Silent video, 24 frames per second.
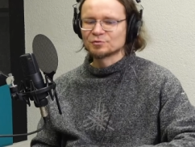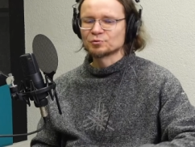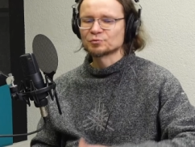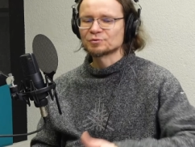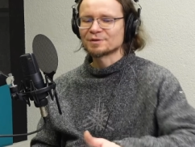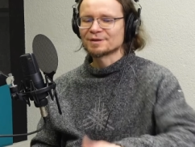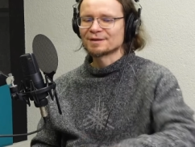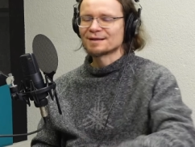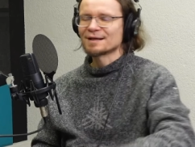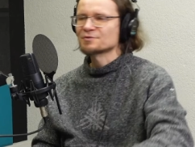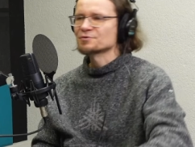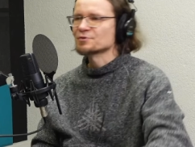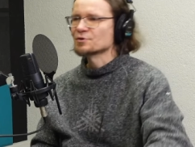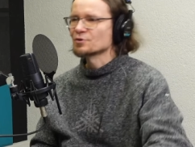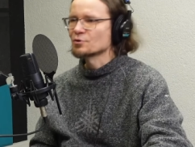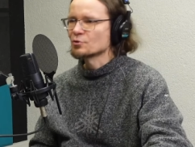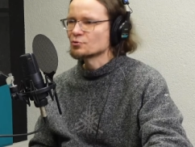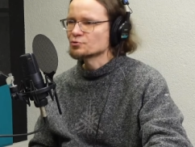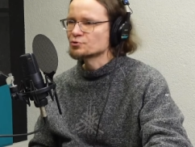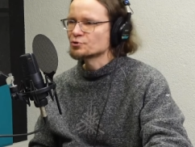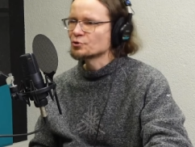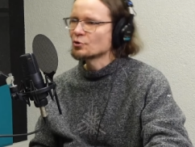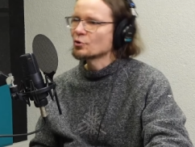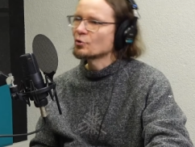Tutaj raczej
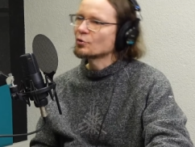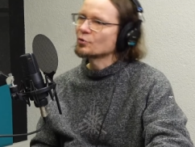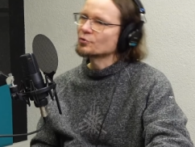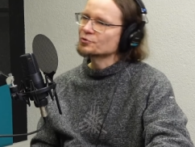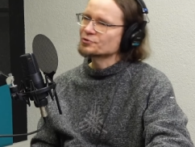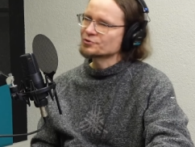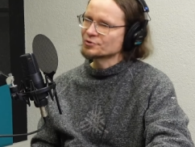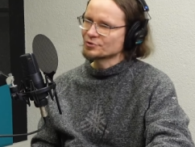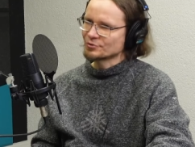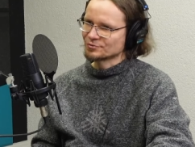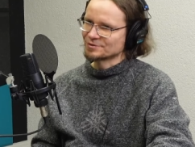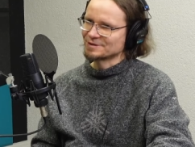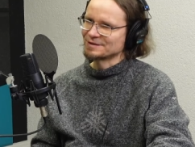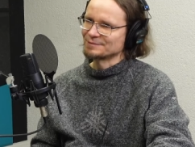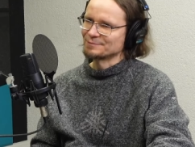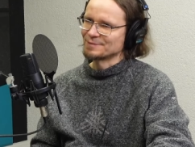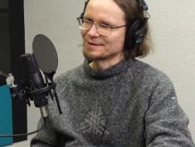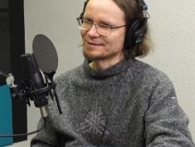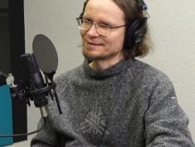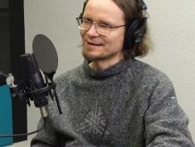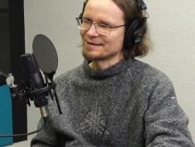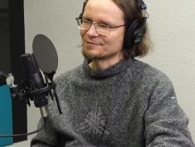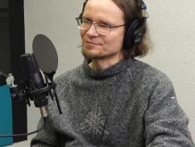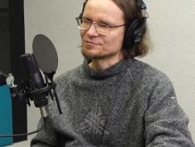chodzi o ośrodki
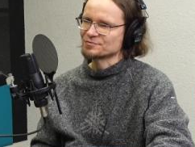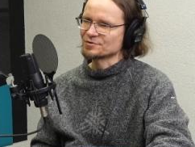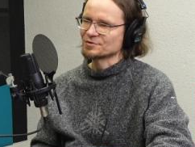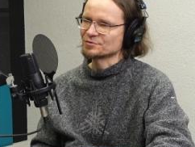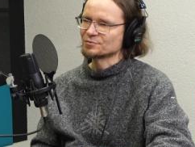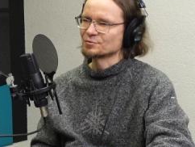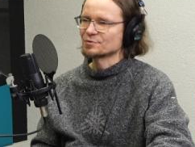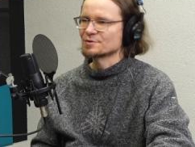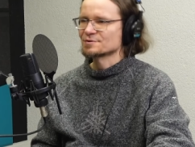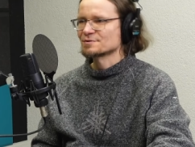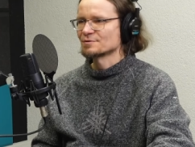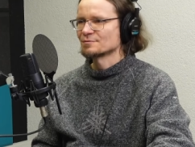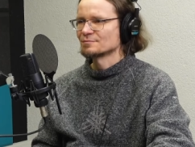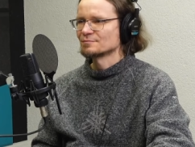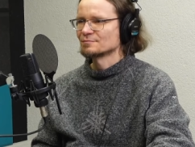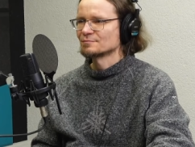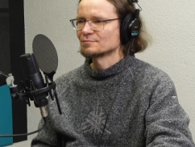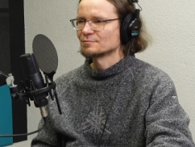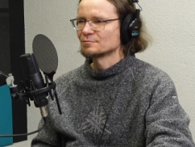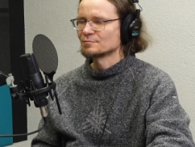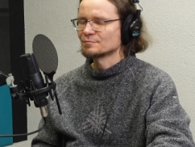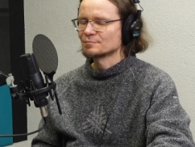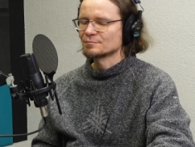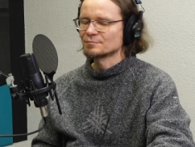badawcze, które są
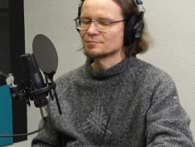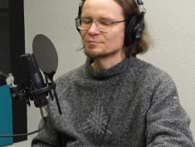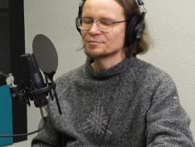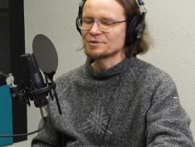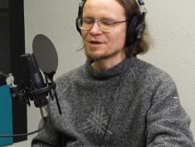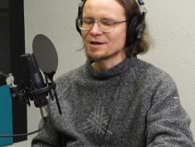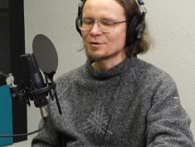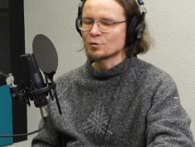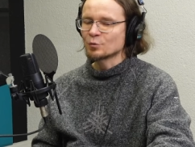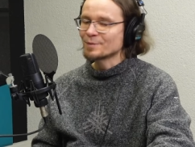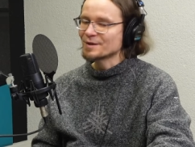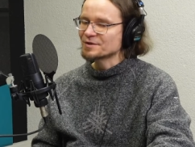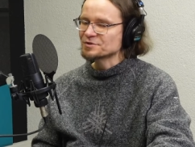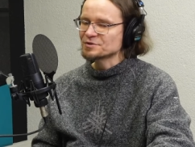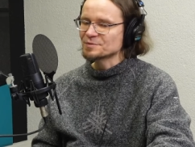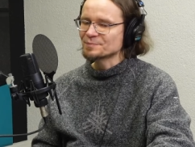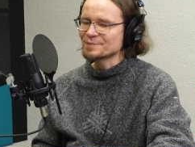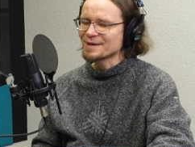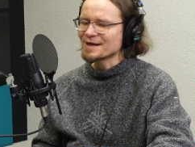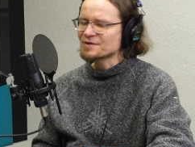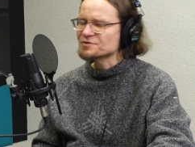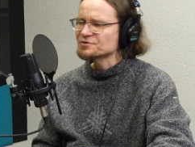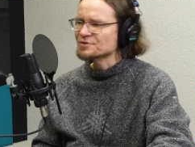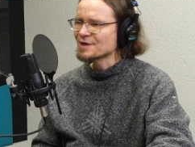mniej lub bardziej
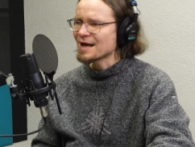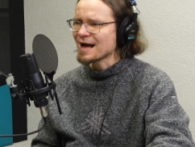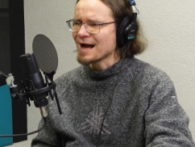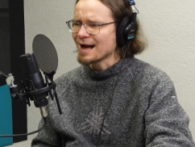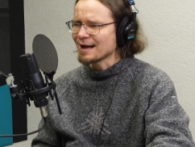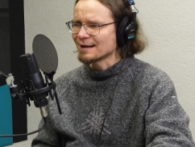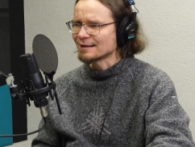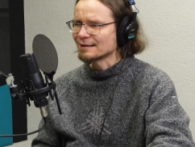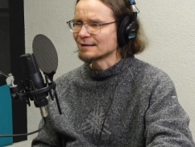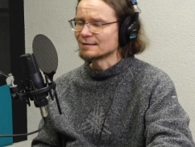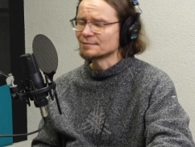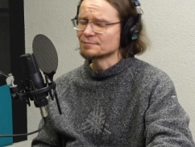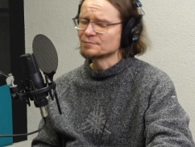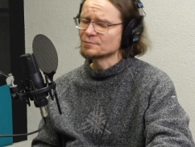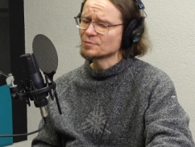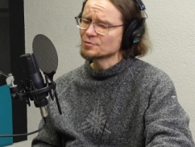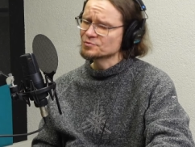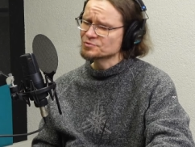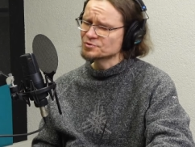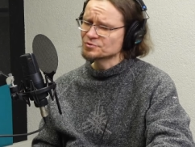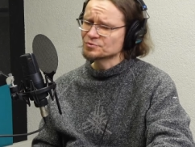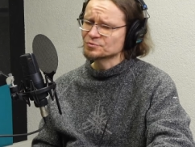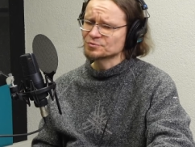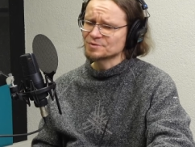prężne, ale
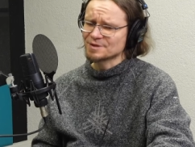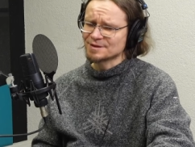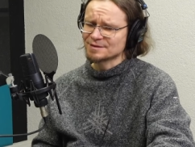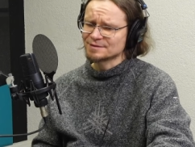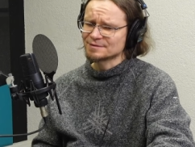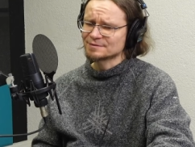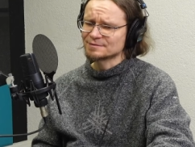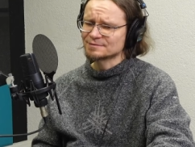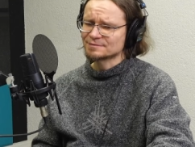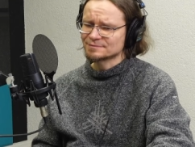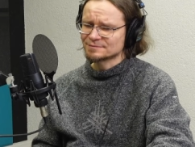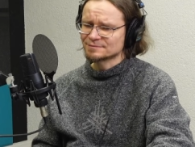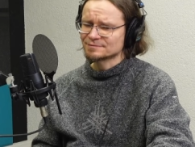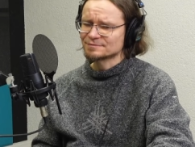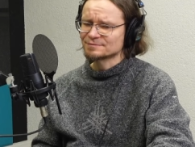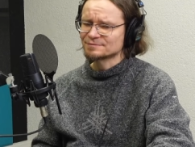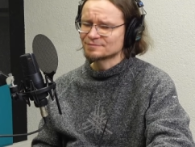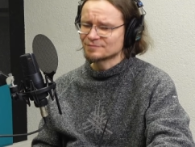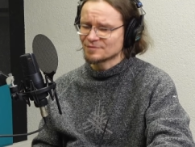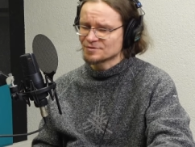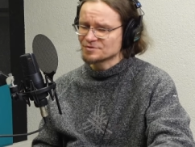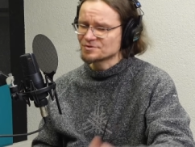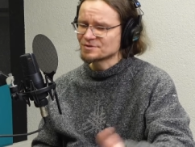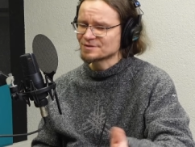może tutaj y,
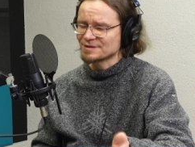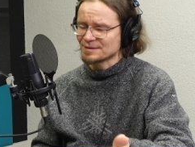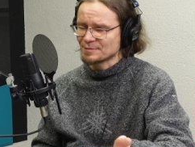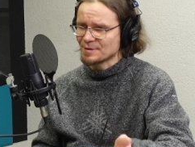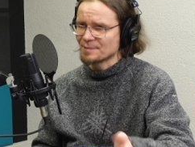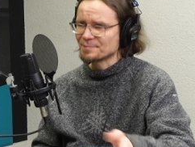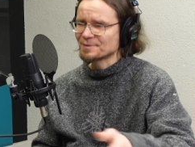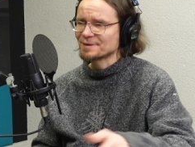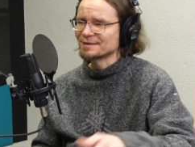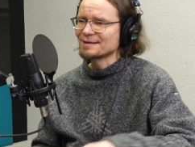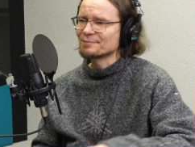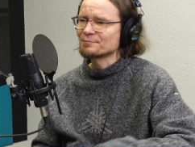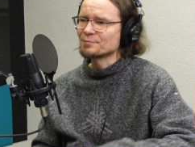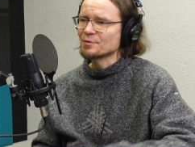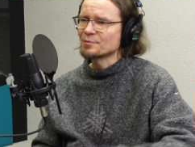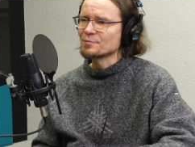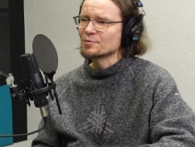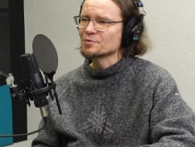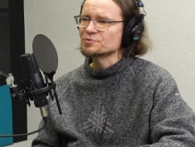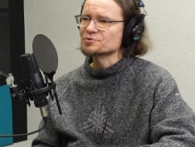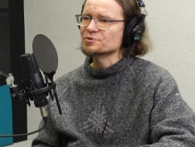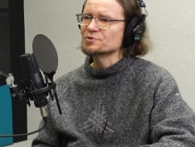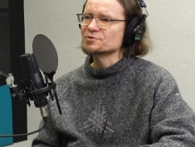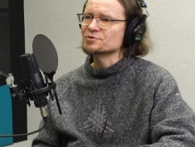właśnie ta mapka nam
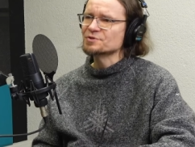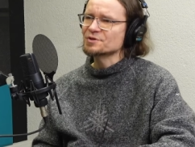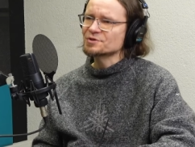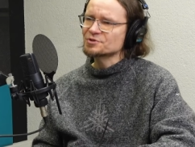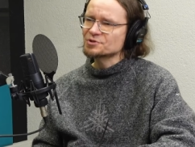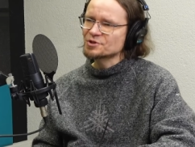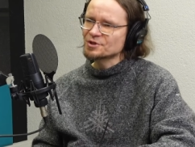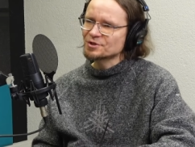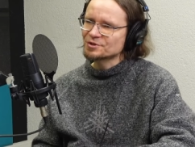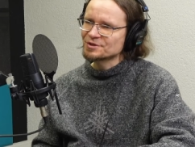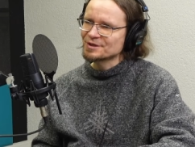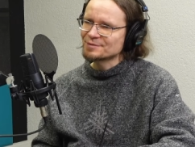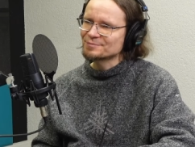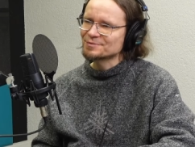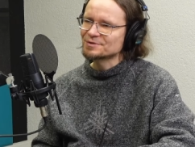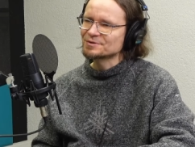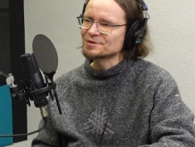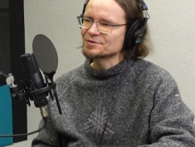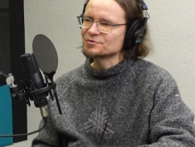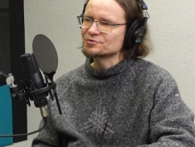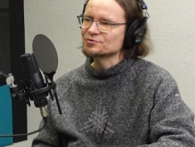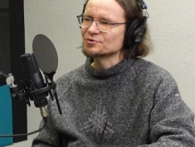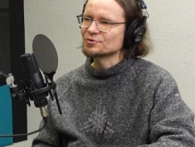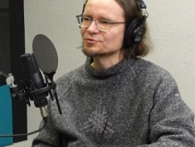pomoże, że sięgniemy
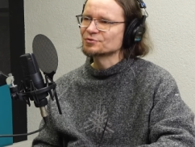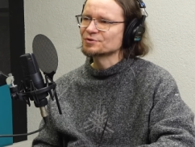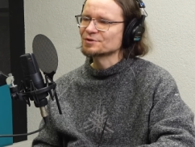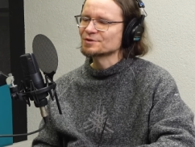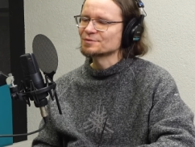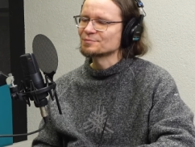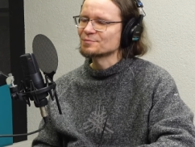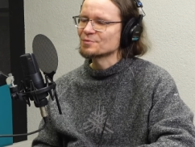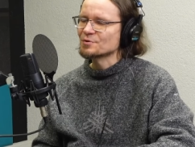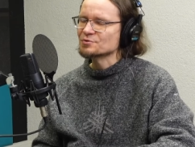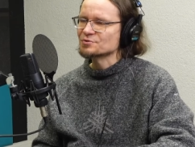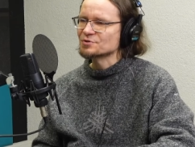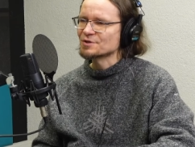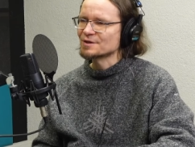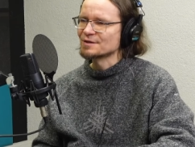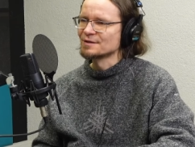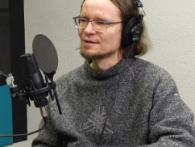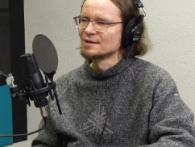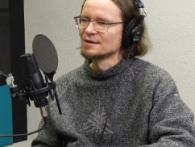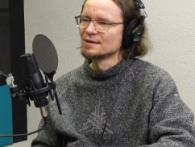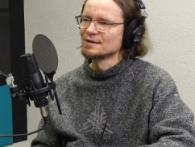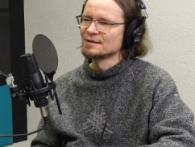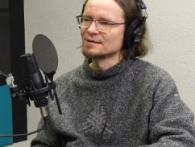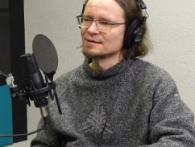też do tych może...
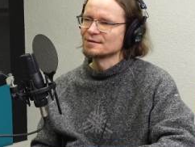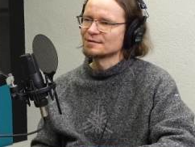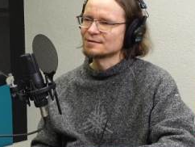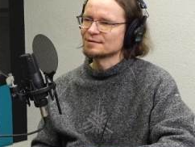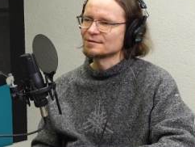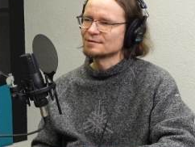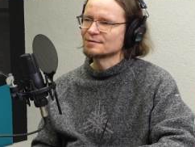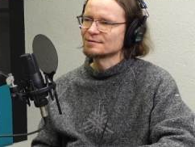E...